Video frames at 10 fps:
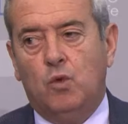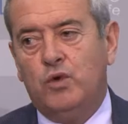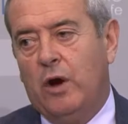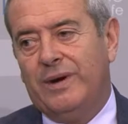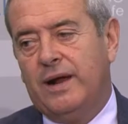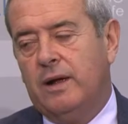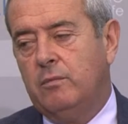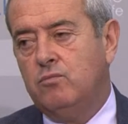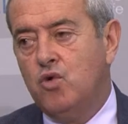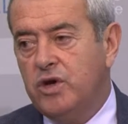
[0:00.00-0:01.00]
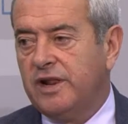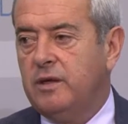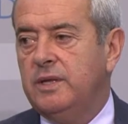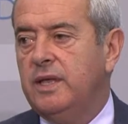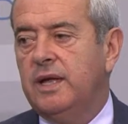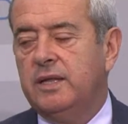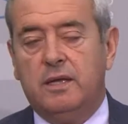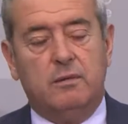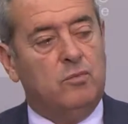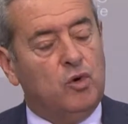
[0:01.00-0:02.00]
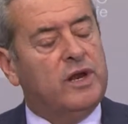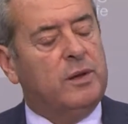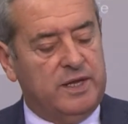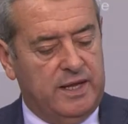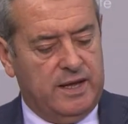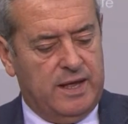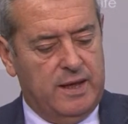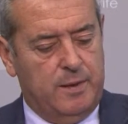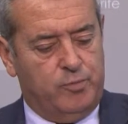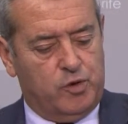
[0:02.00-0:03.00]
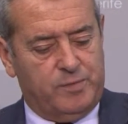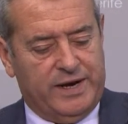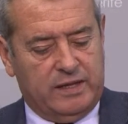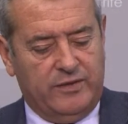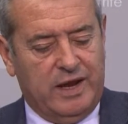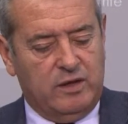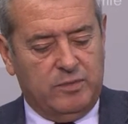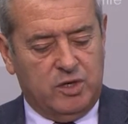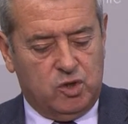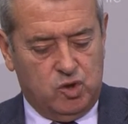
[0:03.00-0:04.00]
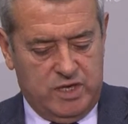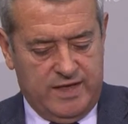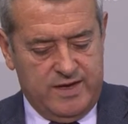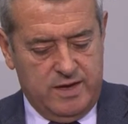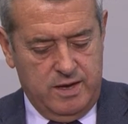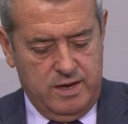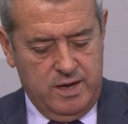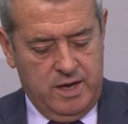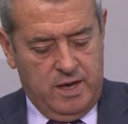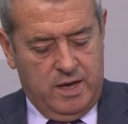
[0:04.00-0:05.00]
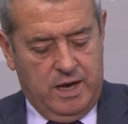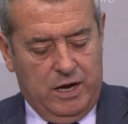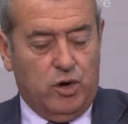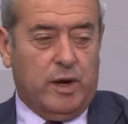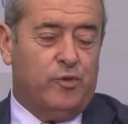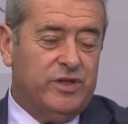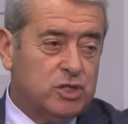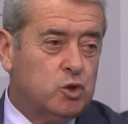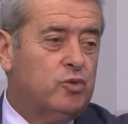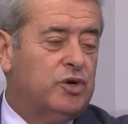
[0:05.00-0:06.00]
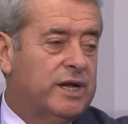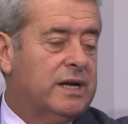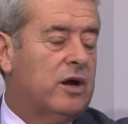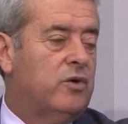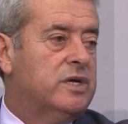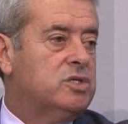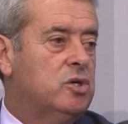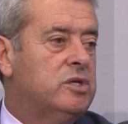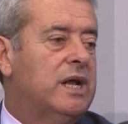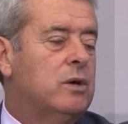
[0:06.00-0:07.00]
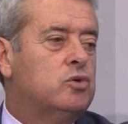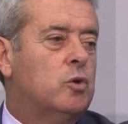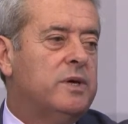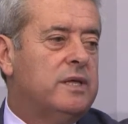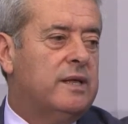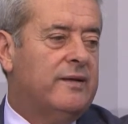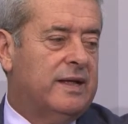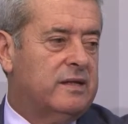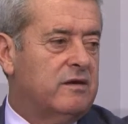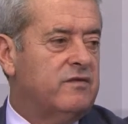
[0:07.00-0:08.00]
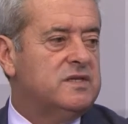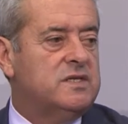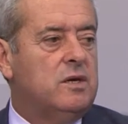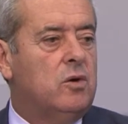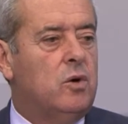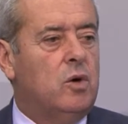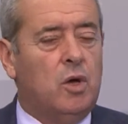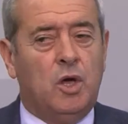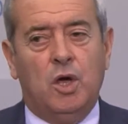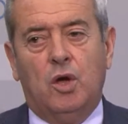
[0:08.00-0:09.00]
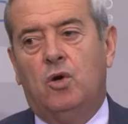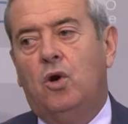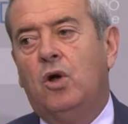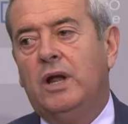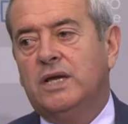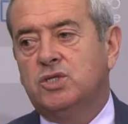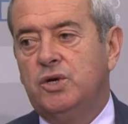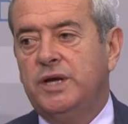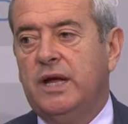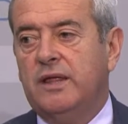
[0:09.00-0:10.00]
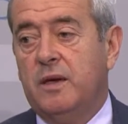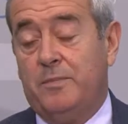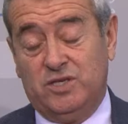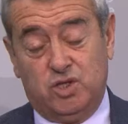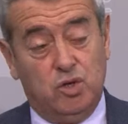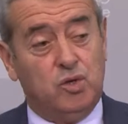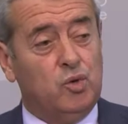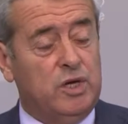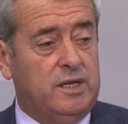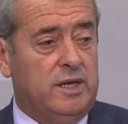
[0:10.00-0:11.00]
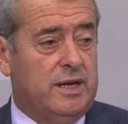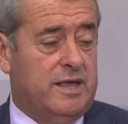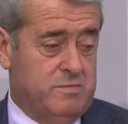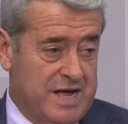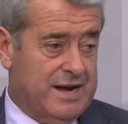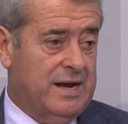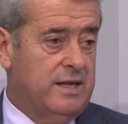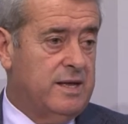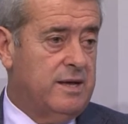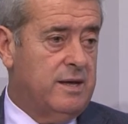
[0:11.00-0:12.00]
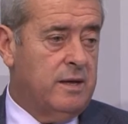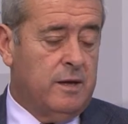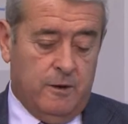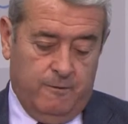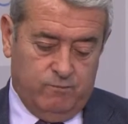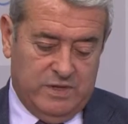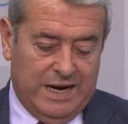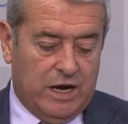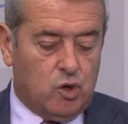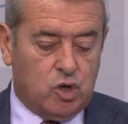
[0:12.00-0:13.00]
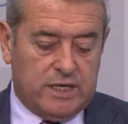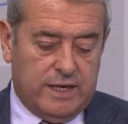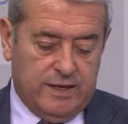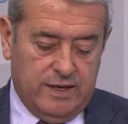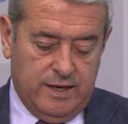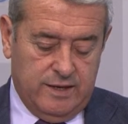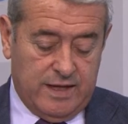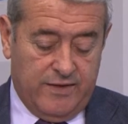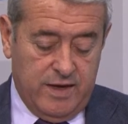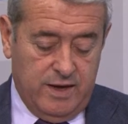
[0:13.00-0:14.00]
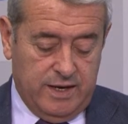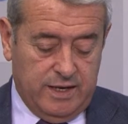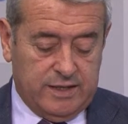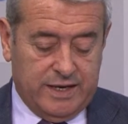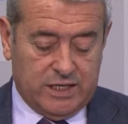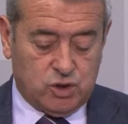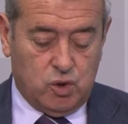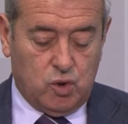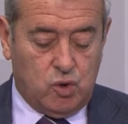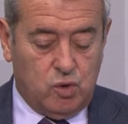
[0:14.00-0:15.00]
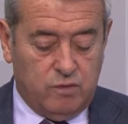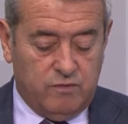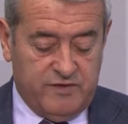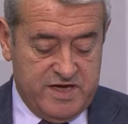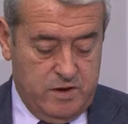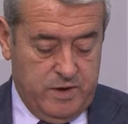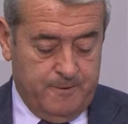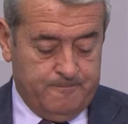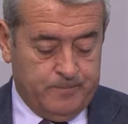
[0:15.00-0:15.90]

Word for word: una obra muy, muy reivindicada por parte del Ayuntamiento de Adeje, en lo que pueda suponer la conexión de la autopista de la TF5 con la zona de expansión turística de más calidad de la costa de, en este caso con Faña B.